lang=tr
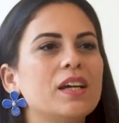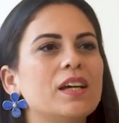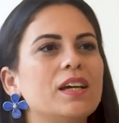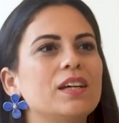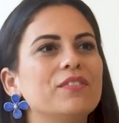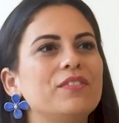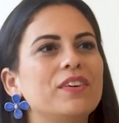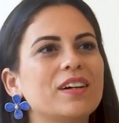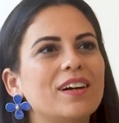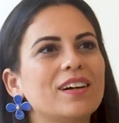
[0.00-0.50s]

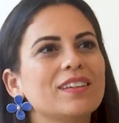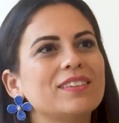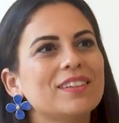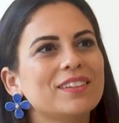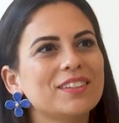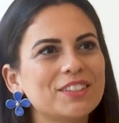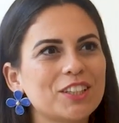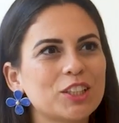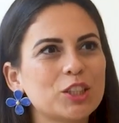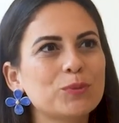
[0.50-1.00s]
E, fakat
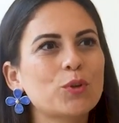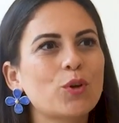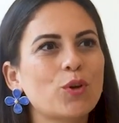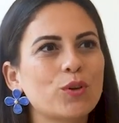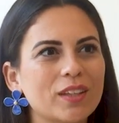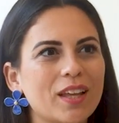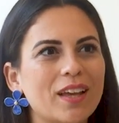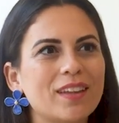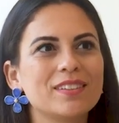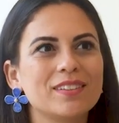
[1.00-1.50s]
danışanımı
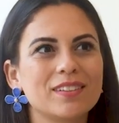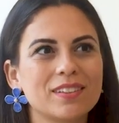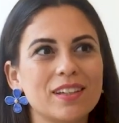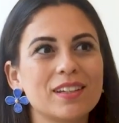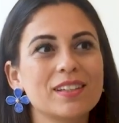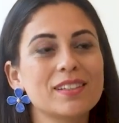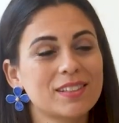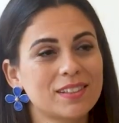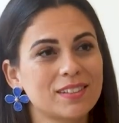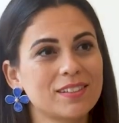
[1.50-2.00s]

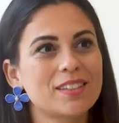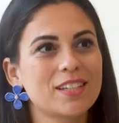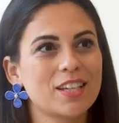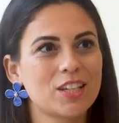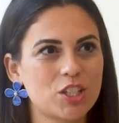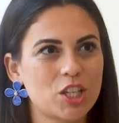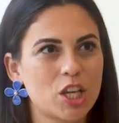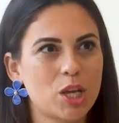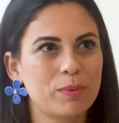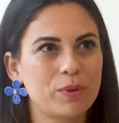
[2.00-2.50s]
yönlendirirken sıkıntı
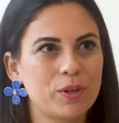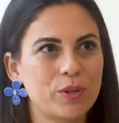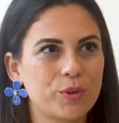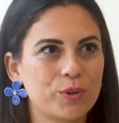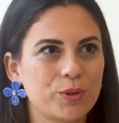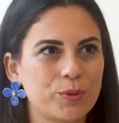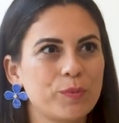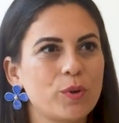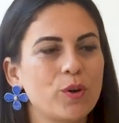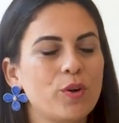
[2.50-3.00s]

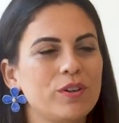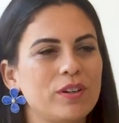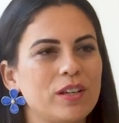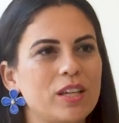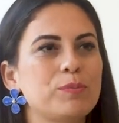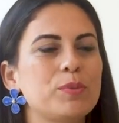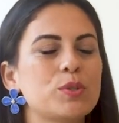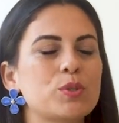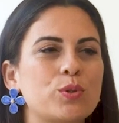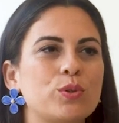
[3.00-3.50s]
yaşayabiliyorum.
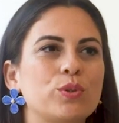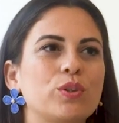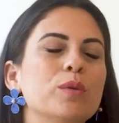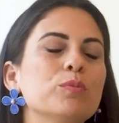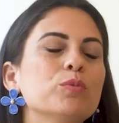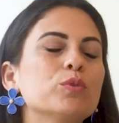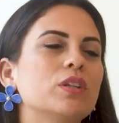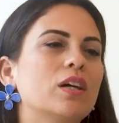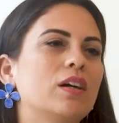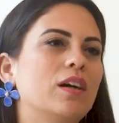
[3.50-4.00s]
Örneğin psikoloğa
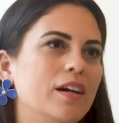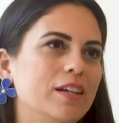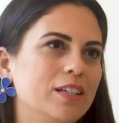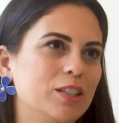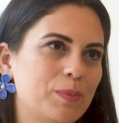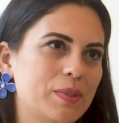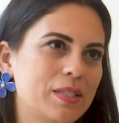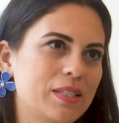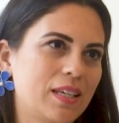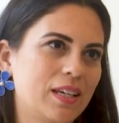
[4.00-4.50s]
mutlaka
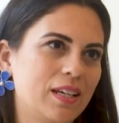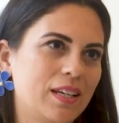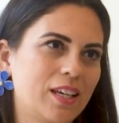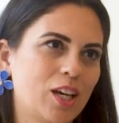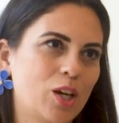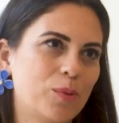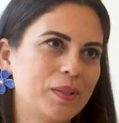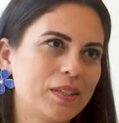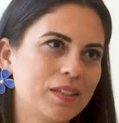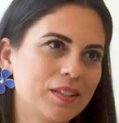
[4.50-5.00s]
gitmesi
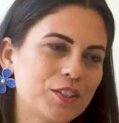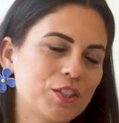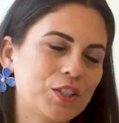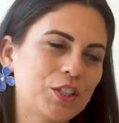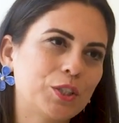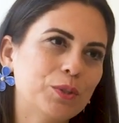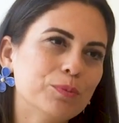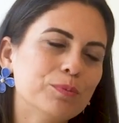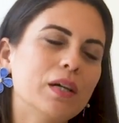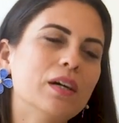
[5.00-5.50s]
gereken bir
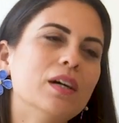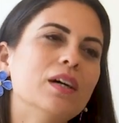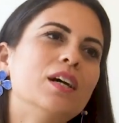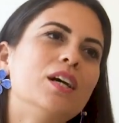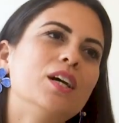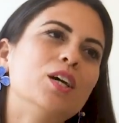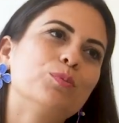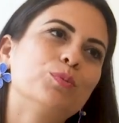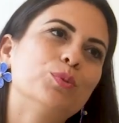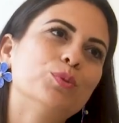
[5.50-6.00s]
danışan ama
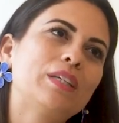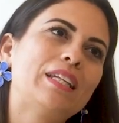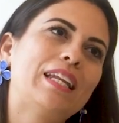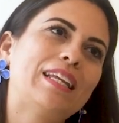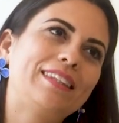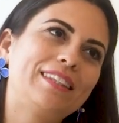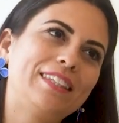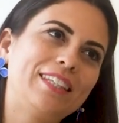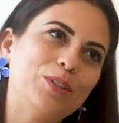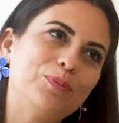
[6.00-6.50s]
bunu
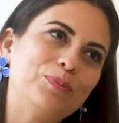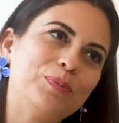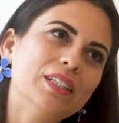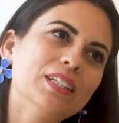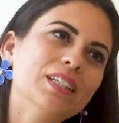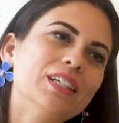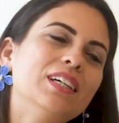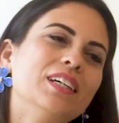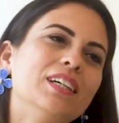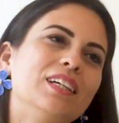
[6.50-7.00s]
ilettiğimde
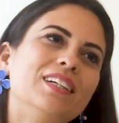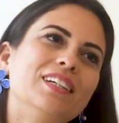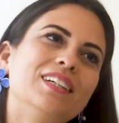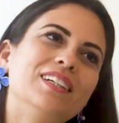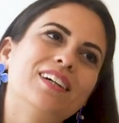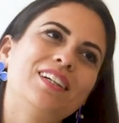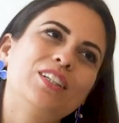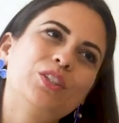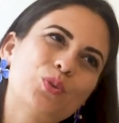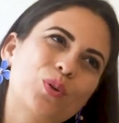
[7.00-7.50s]

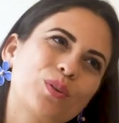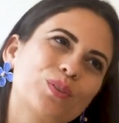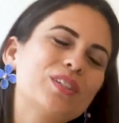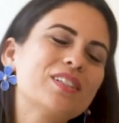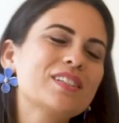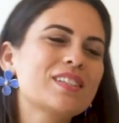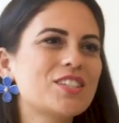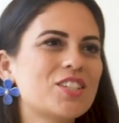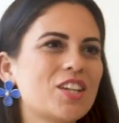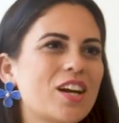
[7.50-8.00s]
e, hani çok
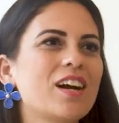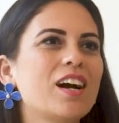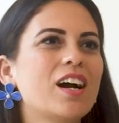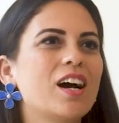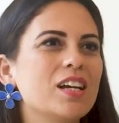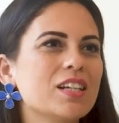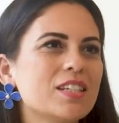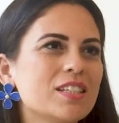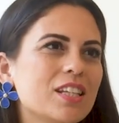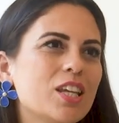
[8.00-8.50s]
daha sıcak
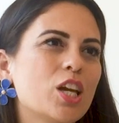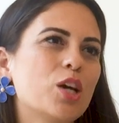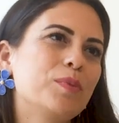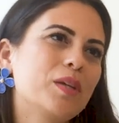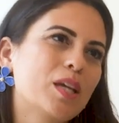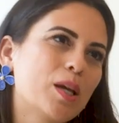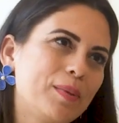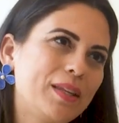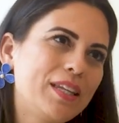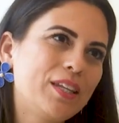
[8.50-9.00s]

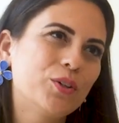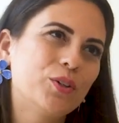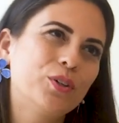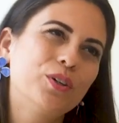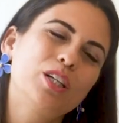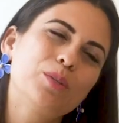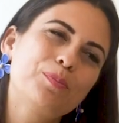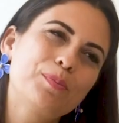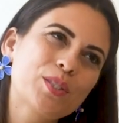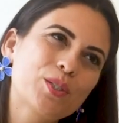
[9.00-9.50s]
karşılayamayabiliyor.
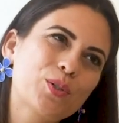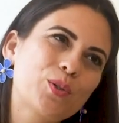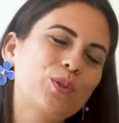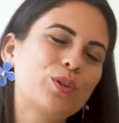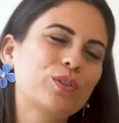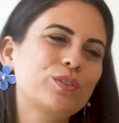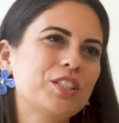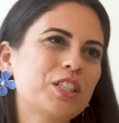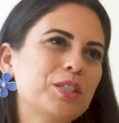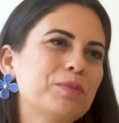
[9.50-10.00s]
Hani
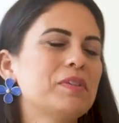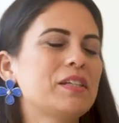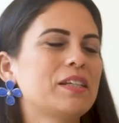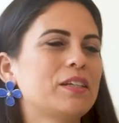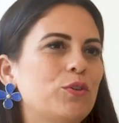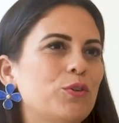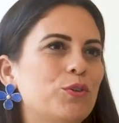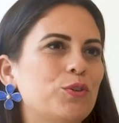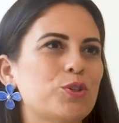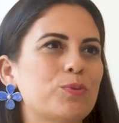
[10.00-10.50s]
psikologla
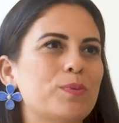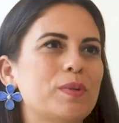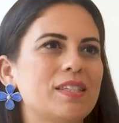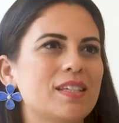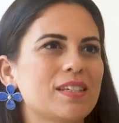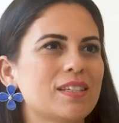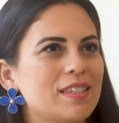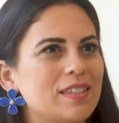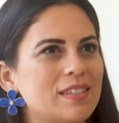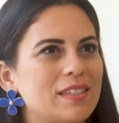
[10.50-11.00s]
şimdilik
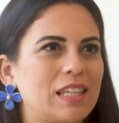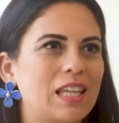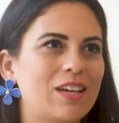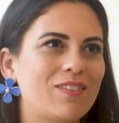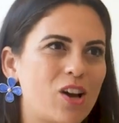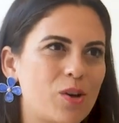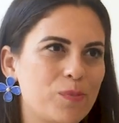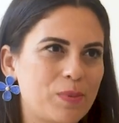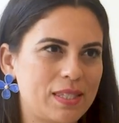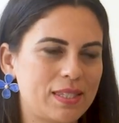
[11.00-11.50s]
görüşmesek, sizinle
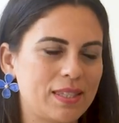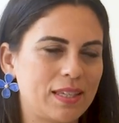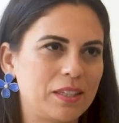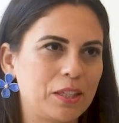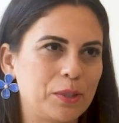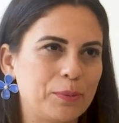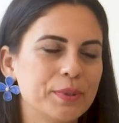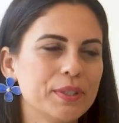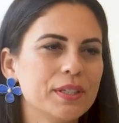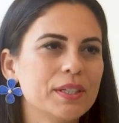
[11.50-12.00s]
devam etsek
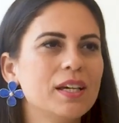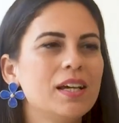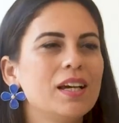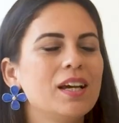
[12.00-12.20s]
gibi.